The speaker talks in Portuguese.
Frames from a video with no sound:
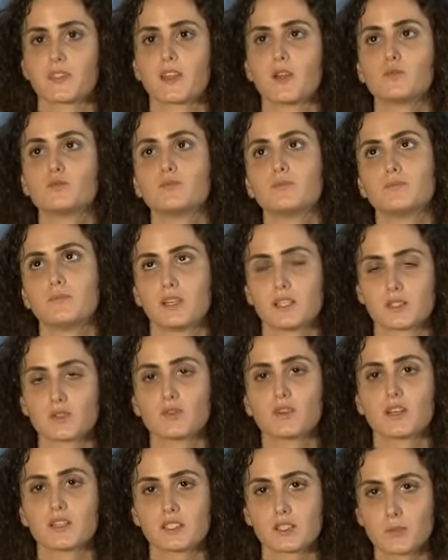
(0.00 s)
Eu, mas
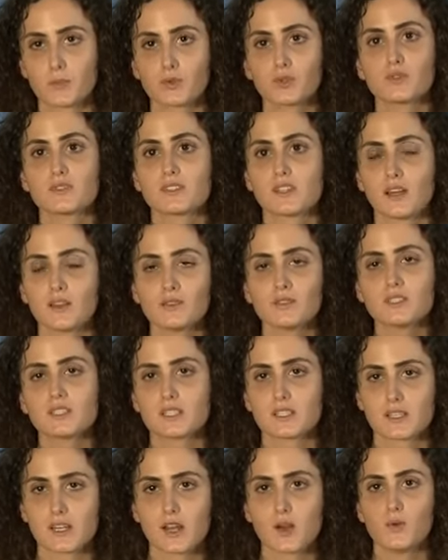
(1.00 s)
durante muitos
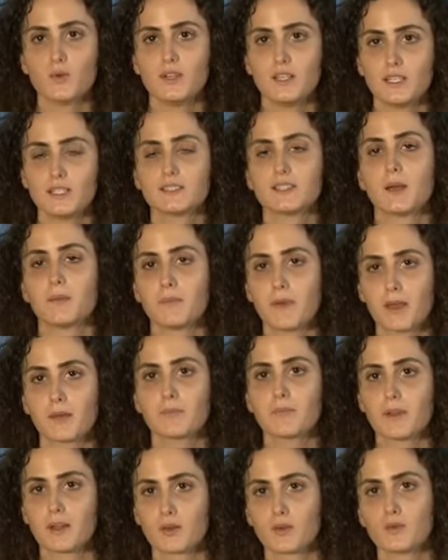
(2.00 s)
anos eu li também
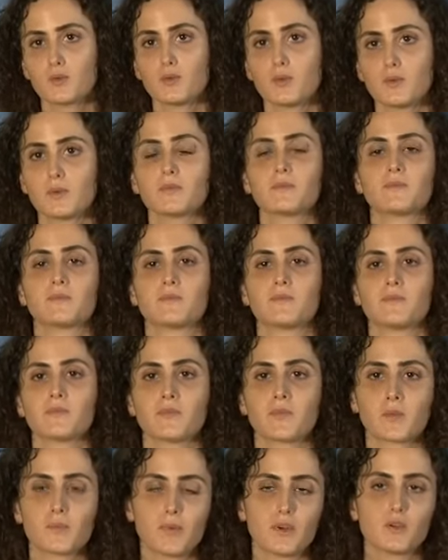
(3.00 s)
pelo
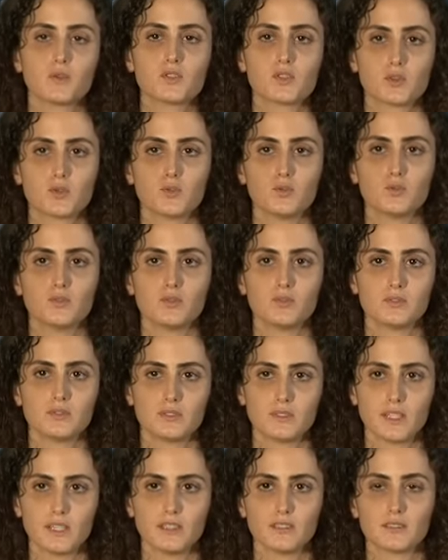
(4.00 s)
pelo estudo.
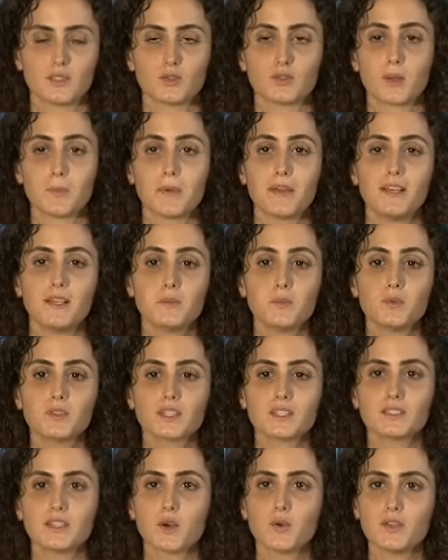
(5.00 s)
Né? Então também li
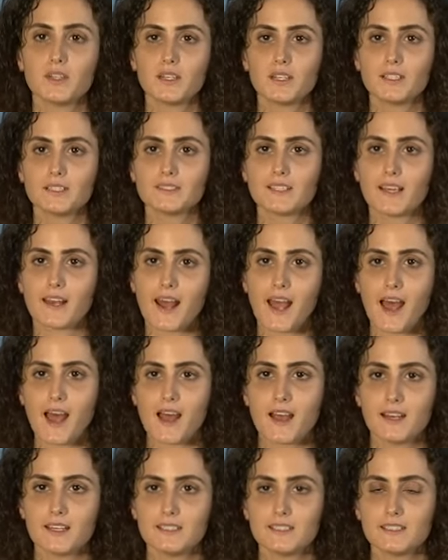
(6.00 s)
muita teoria
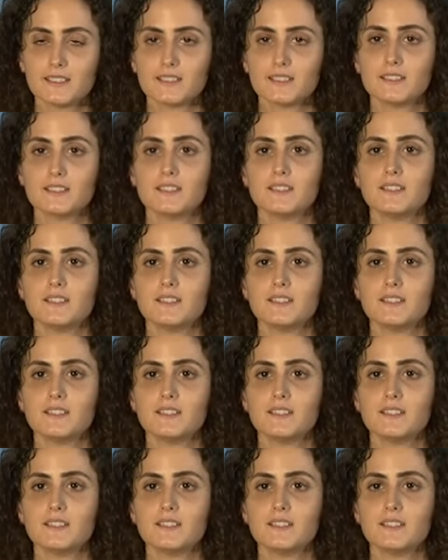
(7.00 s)
literária,